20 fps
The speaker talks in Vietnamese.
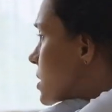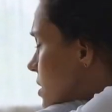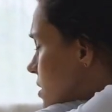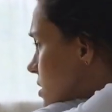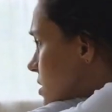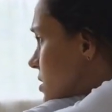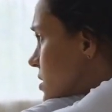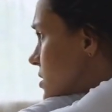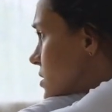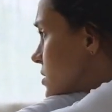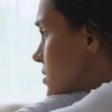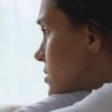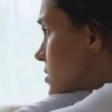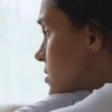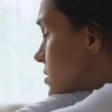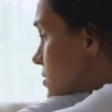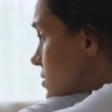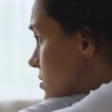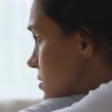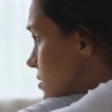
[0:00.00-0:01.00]
trải nghiệm
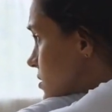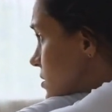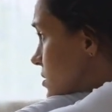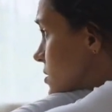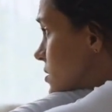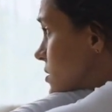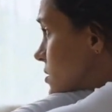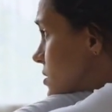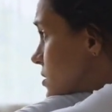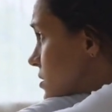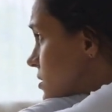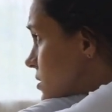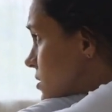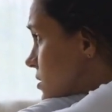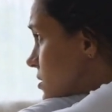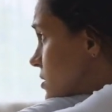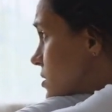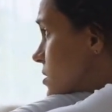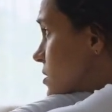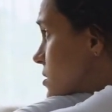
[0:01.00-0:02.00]
theo cách đồng tình
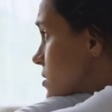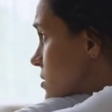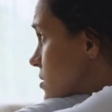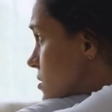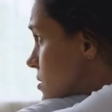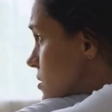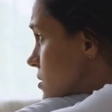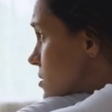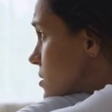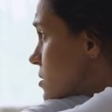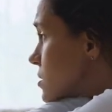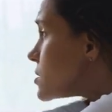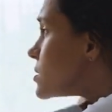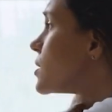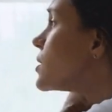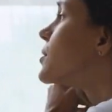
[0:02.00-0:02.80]
với quan điểm đó.